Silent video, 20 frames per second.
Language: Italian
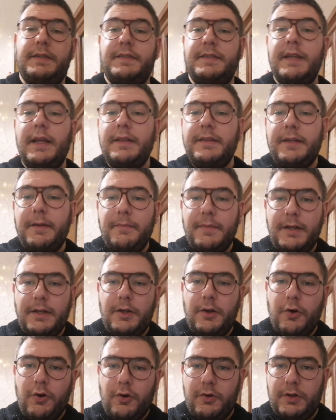7
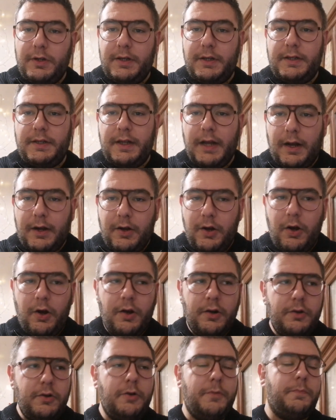milioni di
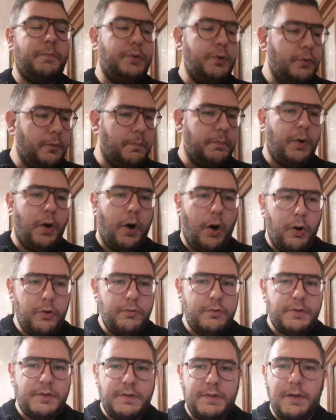accordo più
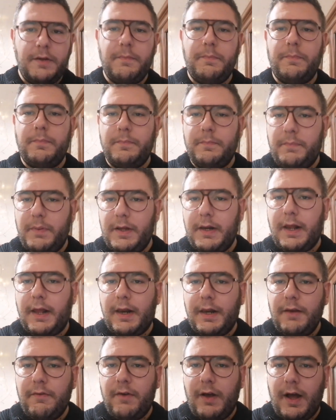bonus per
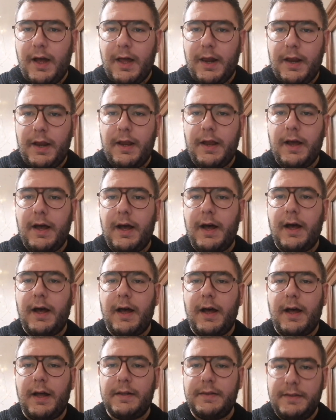arrivare
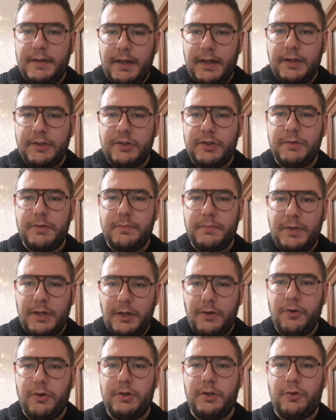a 10
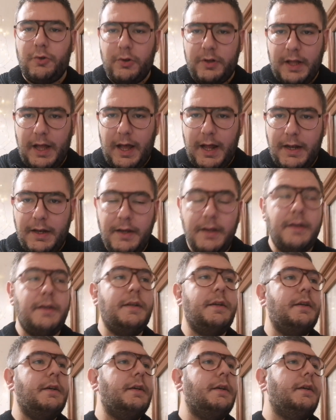milioni totali.
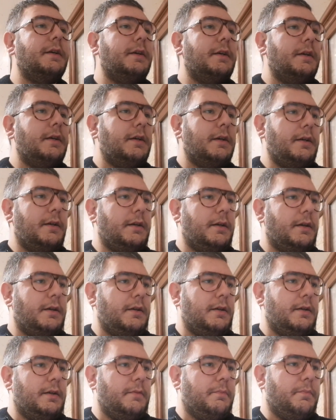
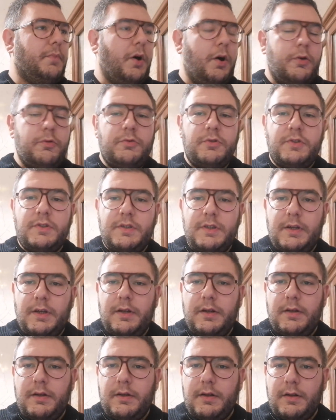Eh, bonus eh,
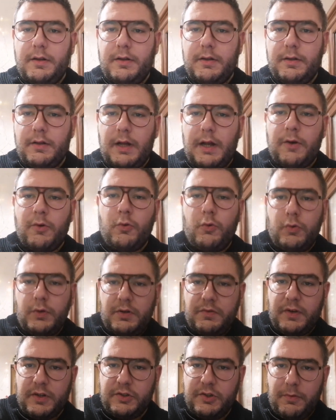
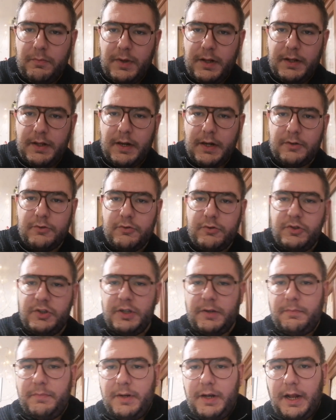alcuni facilmente
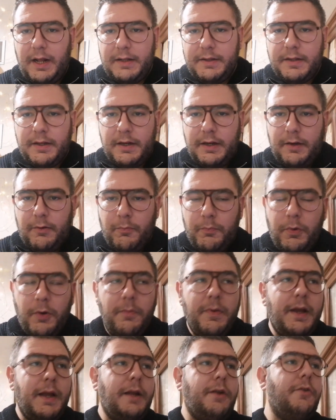raggiungibili, altri un po'
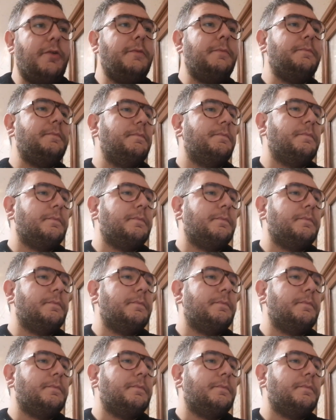meno.